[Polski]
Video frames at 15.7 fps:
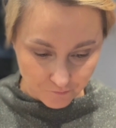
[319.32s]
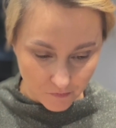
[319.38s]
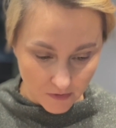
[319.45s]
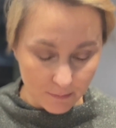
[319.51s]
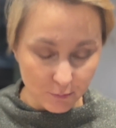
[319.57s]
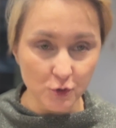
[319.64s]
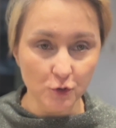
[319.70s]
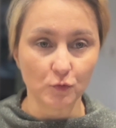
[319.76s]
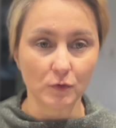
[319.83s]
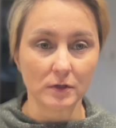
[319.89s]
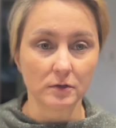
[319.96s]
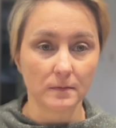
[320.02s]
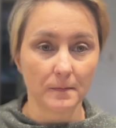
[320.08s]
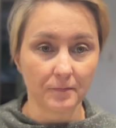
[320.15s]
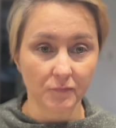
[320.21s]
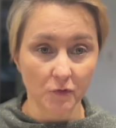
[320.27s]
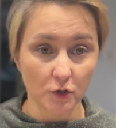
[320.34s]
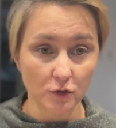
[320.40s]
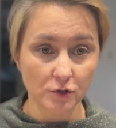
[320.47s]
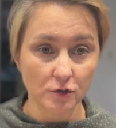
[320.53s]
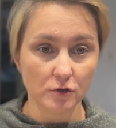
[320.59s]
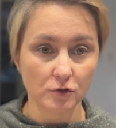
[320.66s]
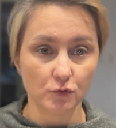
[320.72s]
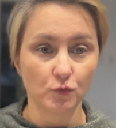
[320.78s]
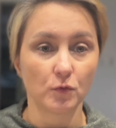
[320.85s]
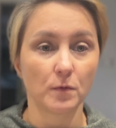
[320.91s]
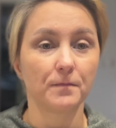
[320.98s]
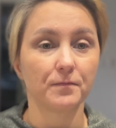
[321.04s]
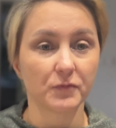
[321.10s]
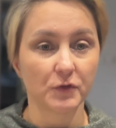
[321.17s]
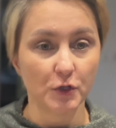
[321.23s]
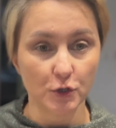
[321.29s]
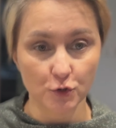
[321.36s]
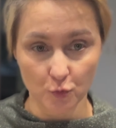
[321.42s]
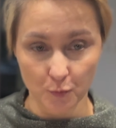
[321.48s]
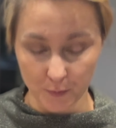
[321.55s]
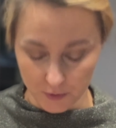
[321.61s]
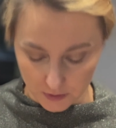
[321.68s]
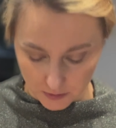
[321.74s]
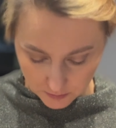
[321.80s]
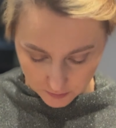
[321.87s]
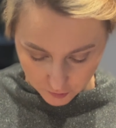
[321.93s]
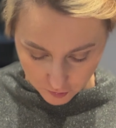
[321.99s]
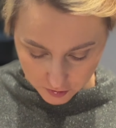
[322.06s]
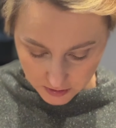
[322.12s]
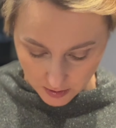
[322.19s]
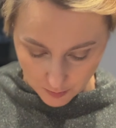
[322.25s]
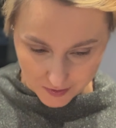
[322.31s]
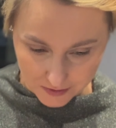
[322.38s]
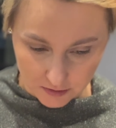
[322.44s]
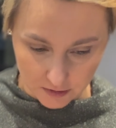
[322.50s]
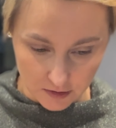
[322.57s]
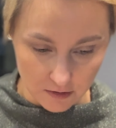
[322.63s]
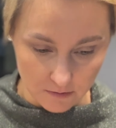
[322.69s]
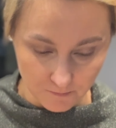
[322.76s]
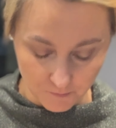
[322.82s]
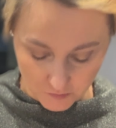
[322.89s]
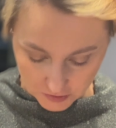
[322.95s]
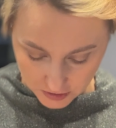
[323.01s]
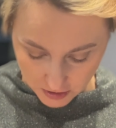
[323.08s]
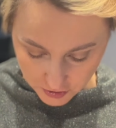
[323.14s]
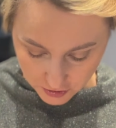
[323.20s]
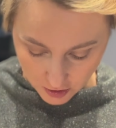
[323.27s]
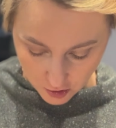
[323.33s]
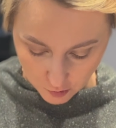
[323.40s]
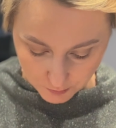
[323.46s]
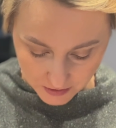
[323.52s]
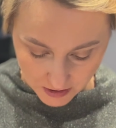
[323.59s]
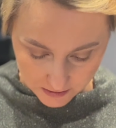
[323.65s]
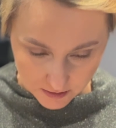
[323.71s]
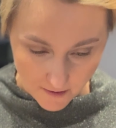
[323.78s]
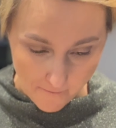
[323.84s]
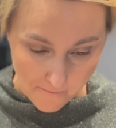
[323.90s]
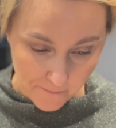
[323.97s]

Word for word: Na przykład do sosu, do zupy, do sałatki, zjeść na obiad.